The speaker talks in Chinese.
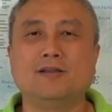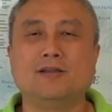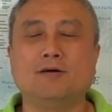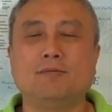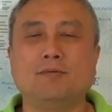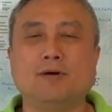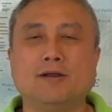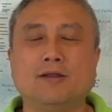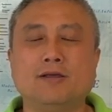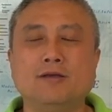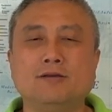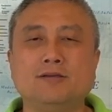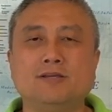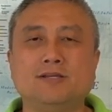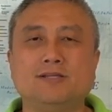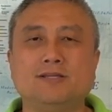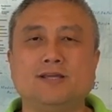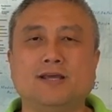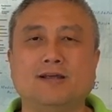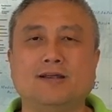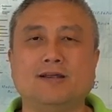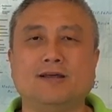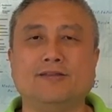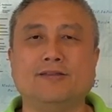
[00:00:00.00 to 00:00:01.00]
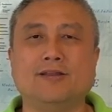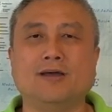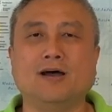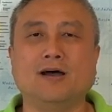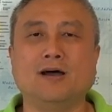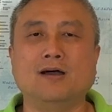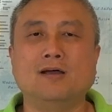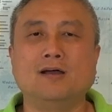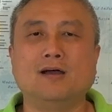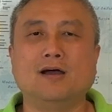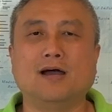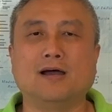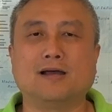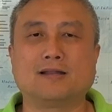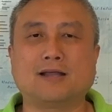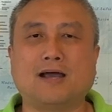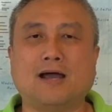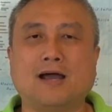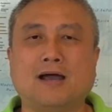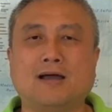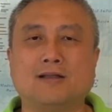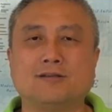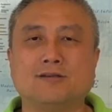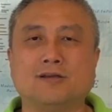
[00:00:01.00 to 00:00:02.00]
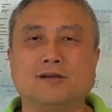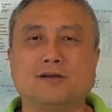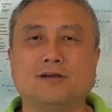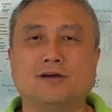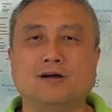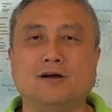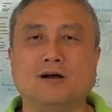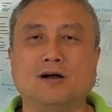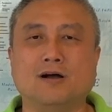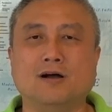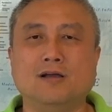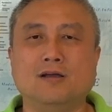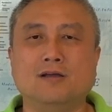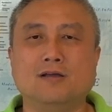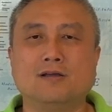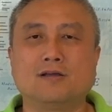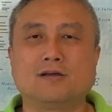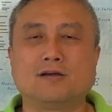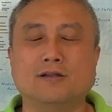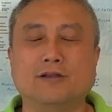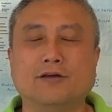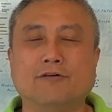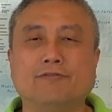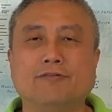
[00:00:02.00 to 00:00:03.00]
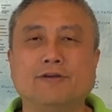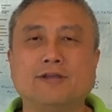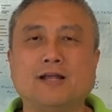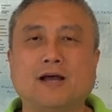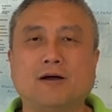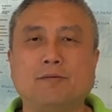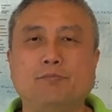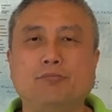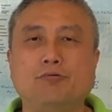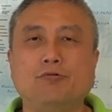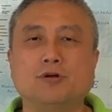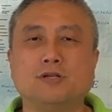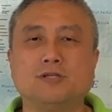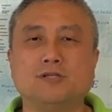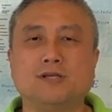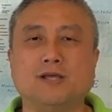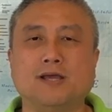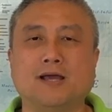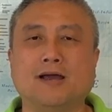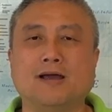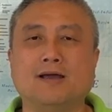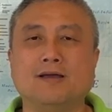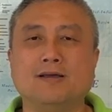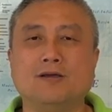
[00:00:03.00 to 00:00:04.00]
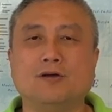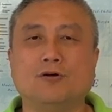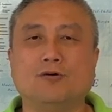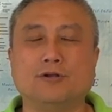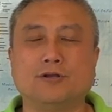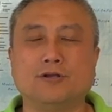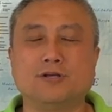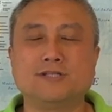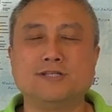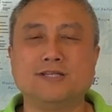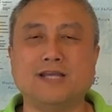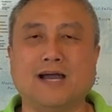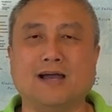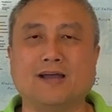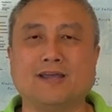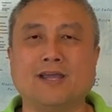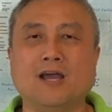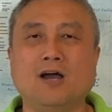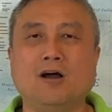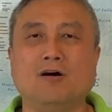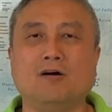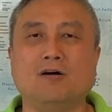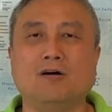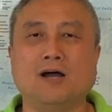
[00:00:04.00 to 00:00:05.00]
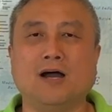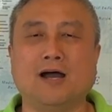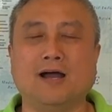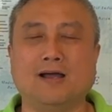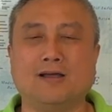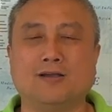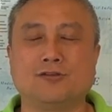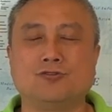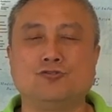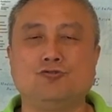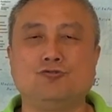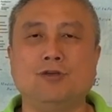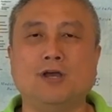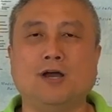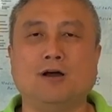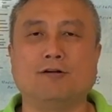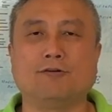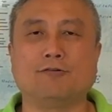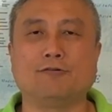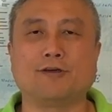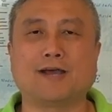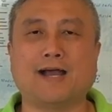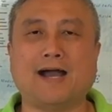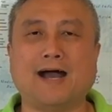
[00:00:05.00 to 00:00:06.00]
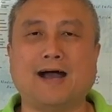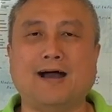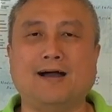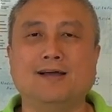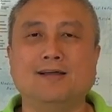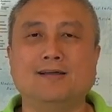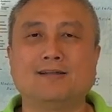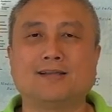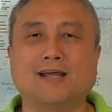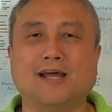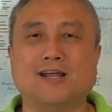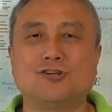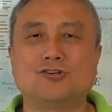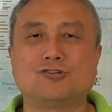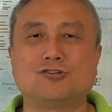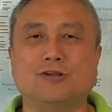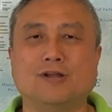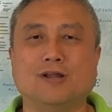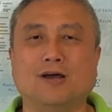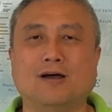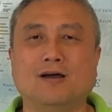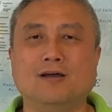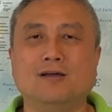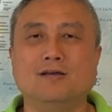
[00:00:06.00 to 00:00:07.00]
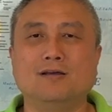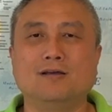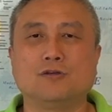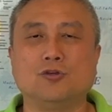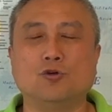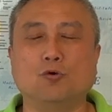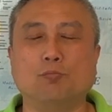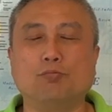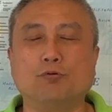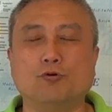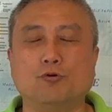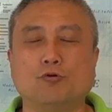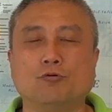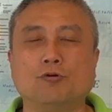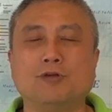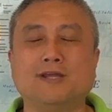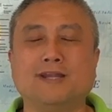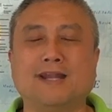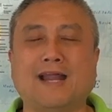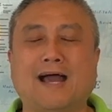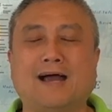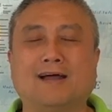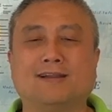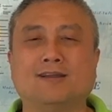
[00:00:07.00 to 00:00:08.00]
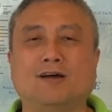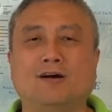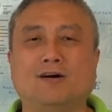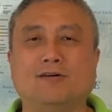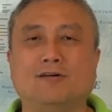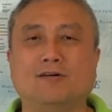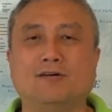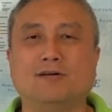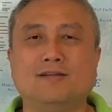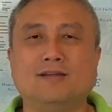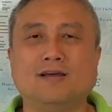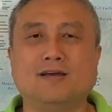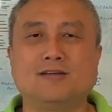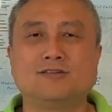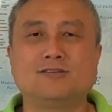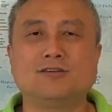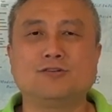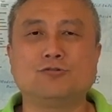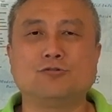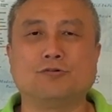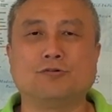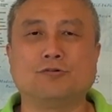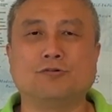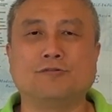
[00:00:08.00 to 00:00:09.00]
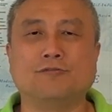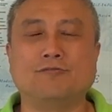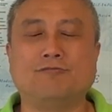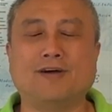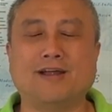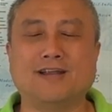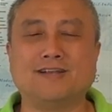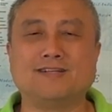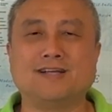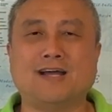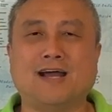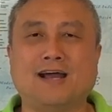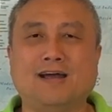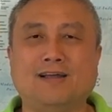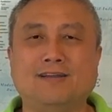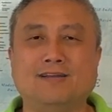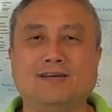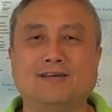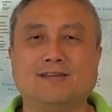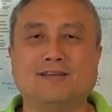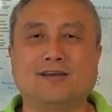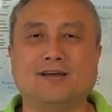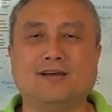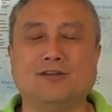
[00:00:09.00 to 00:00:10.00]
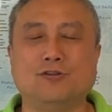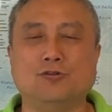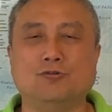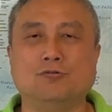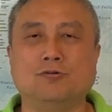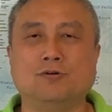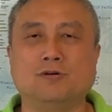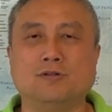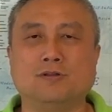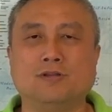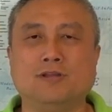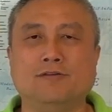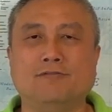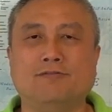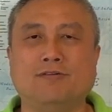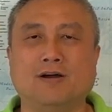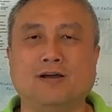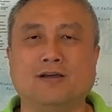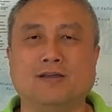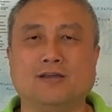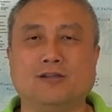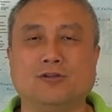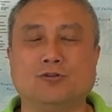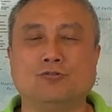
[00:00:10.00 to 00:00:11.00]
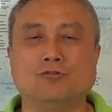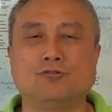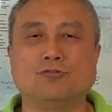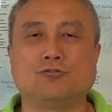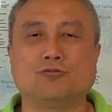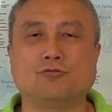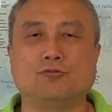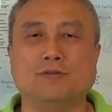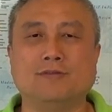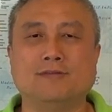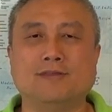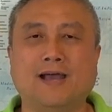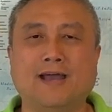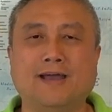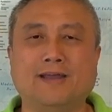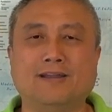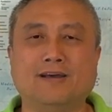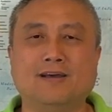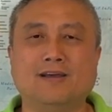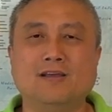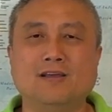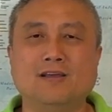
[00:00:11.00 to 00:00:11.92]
那么另一些人呢，呃，他这个可能非常迫切或者想要啊需要绿卡，但是呢。又不容易拿到，那这种反差呢，在很多地方也都是存在的。